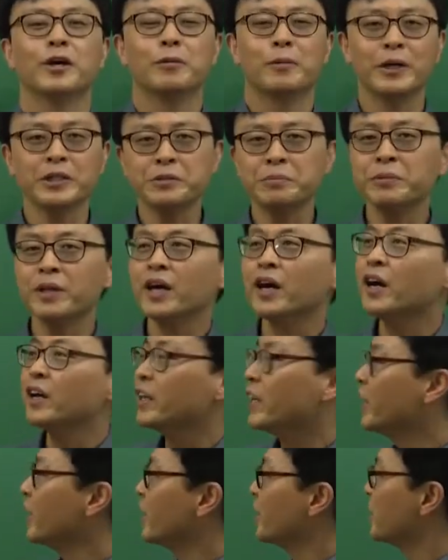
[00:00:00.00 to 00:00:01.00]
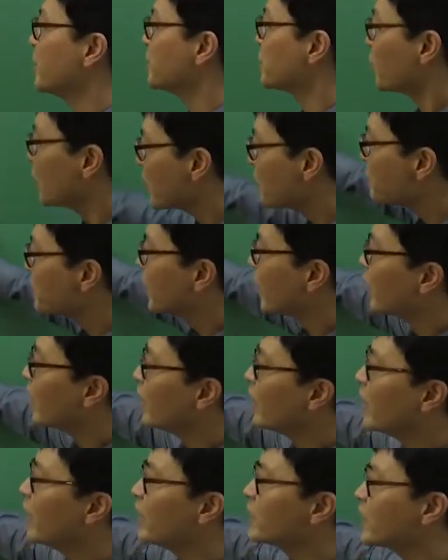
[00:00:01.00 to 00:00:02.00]
고맙습니다 예, 졸라입니다.
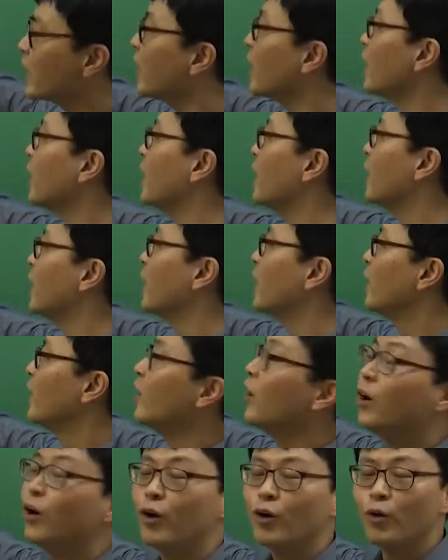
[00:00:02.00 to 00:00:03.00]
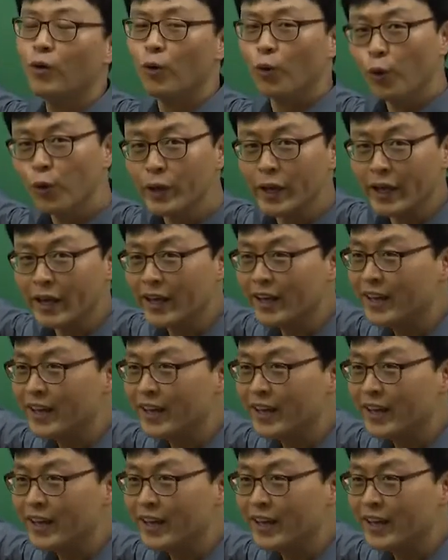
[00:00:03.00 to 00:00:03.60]
아, 자 올해